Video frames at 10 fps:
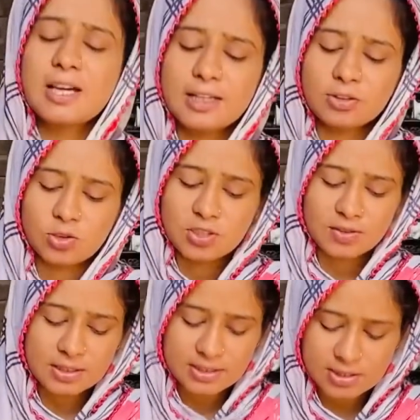जा रहे हैं तो इस
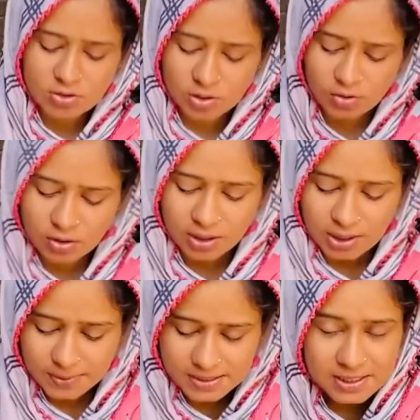वजह से जो है उन्होंने
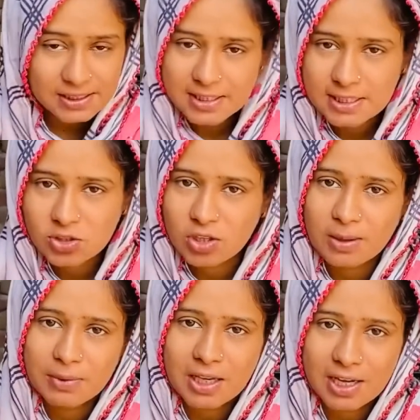कहा बस जल्दी से जो है
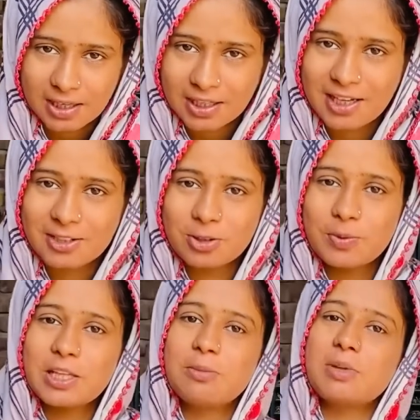हमें खाना खिला दो
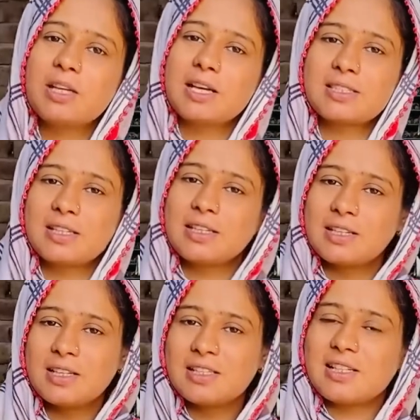फिर हमने यहाँ से
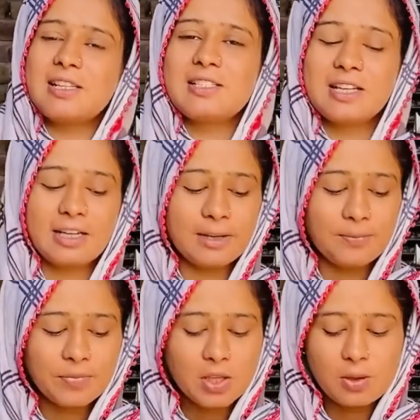चले जाना है
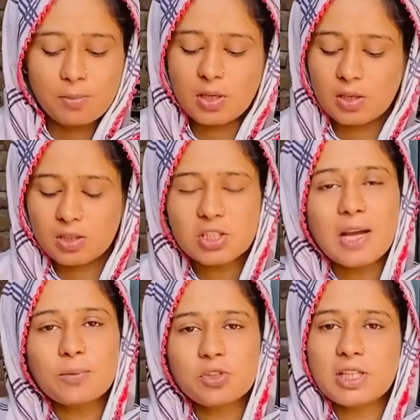फिर
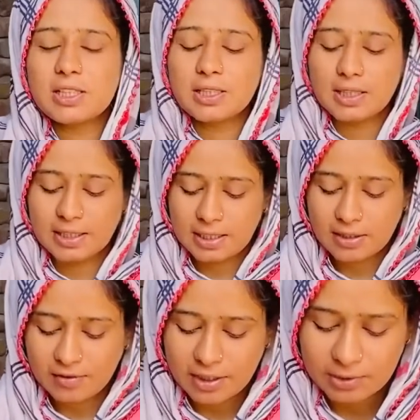शाम को शायद ये घर की
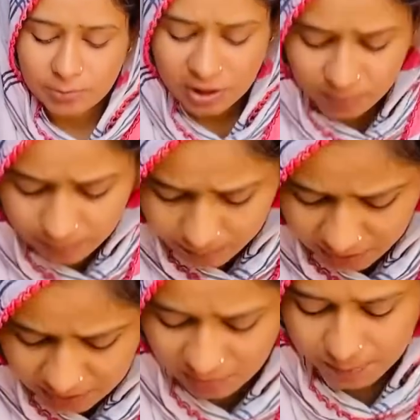रवानगी पे भी
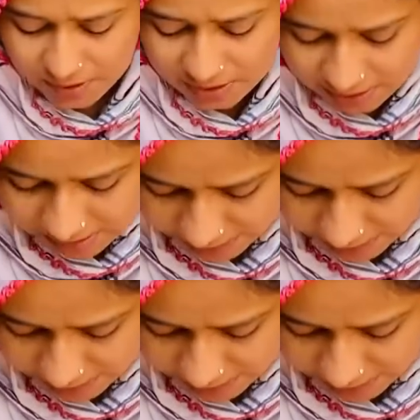हैं वापस घर